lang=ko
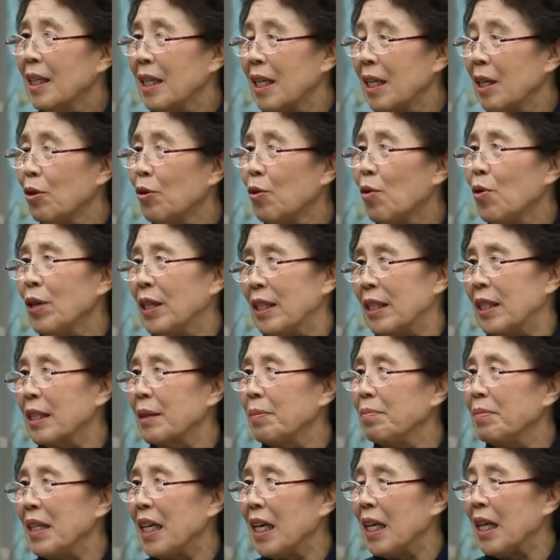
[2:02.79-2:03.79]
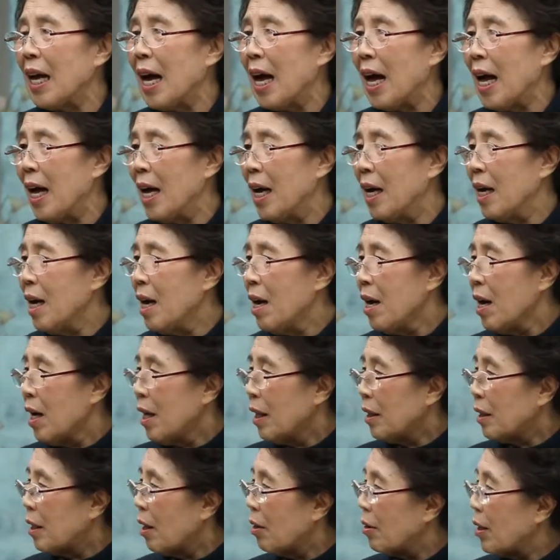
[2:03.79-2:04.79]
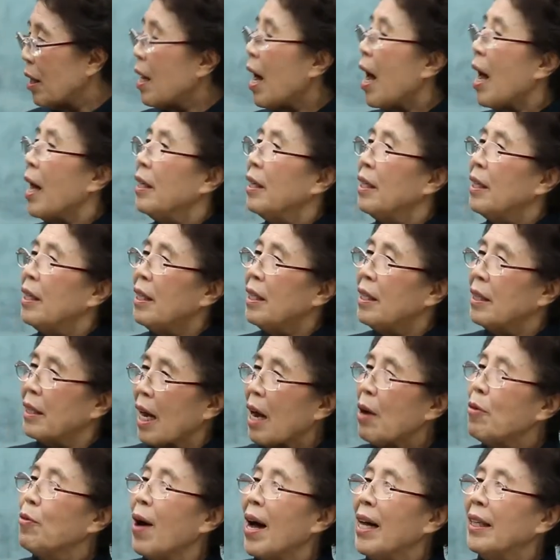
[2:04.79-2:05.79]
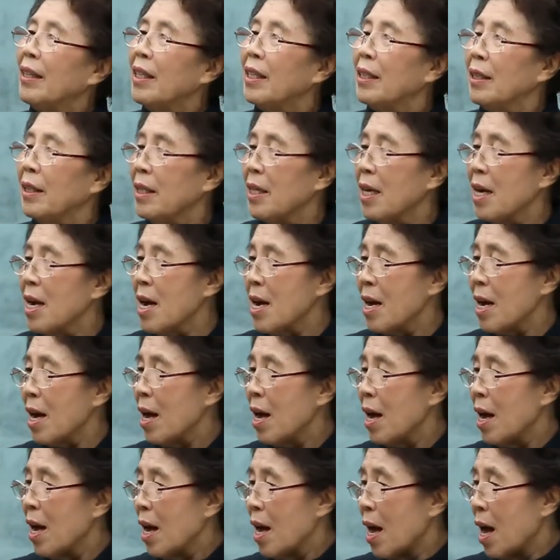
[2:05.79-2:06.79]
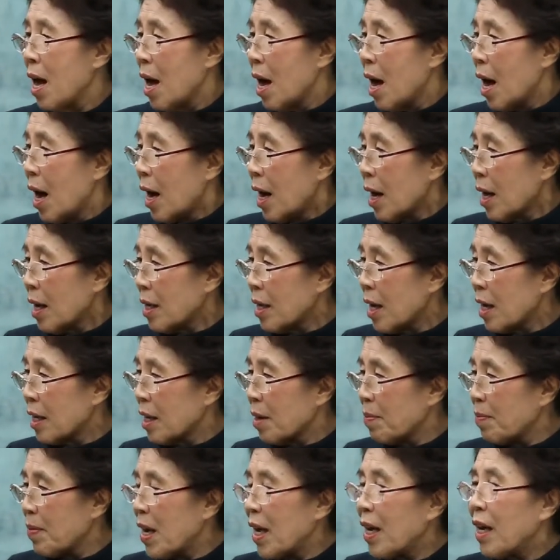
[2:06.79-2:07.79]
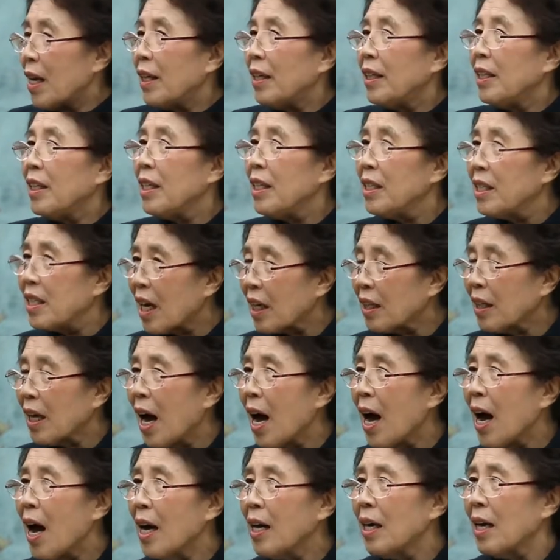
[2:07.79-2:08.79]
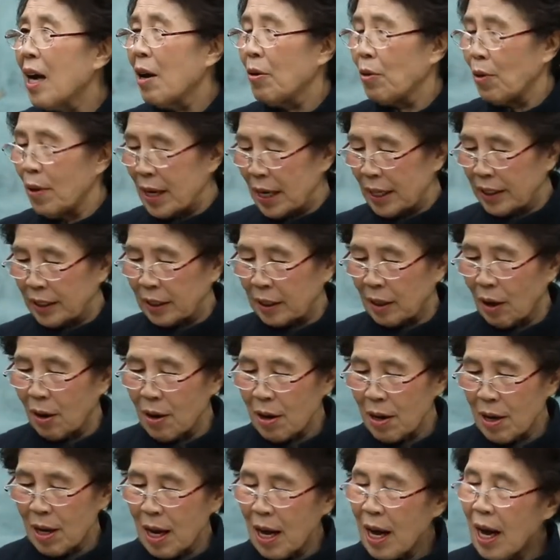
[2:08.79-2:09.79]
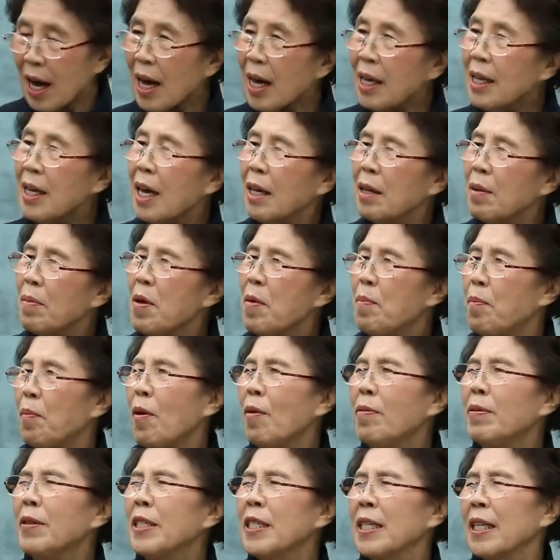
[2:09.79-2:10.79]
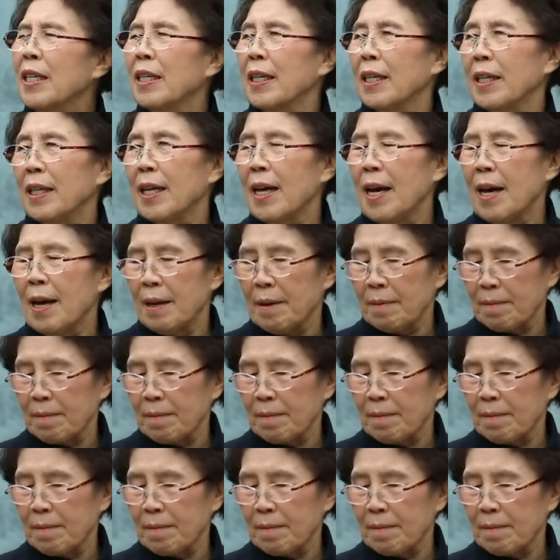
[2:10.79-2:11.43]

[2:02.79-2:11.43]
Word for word: 기르고 있습니다. 그래서 그 아들이 딱 왔는데 하나님이 이자다라고 해서 하나님이 뽑으신 거다.